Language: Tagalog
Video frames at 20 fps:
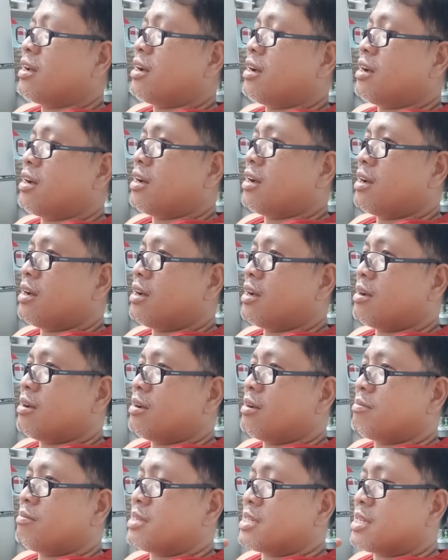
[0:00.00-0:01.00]

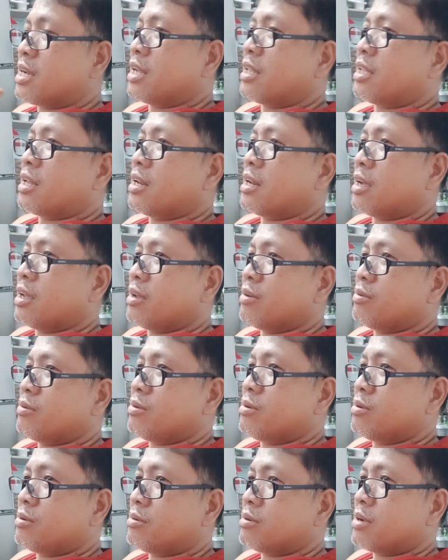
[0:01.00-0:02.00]
uh, masakit talaga
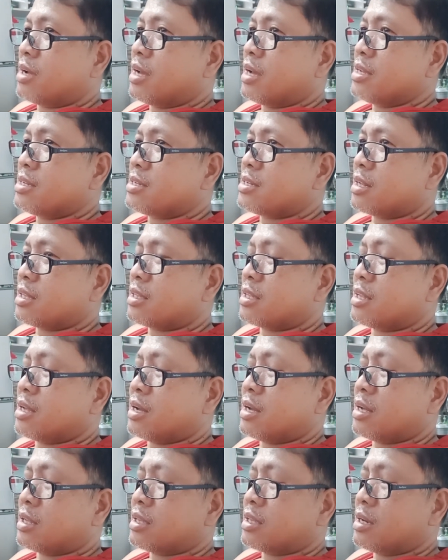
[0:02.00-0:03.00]
yung ulo ko guys at
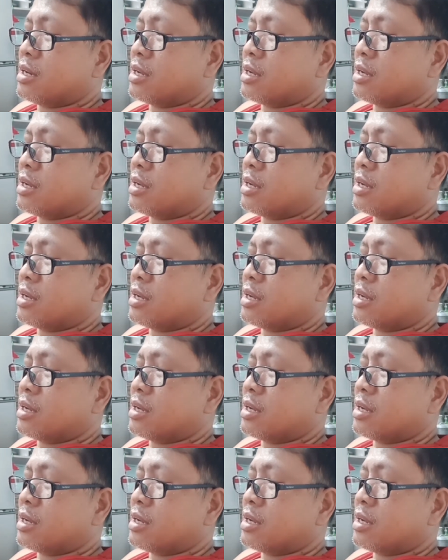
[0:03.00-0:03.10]
uh,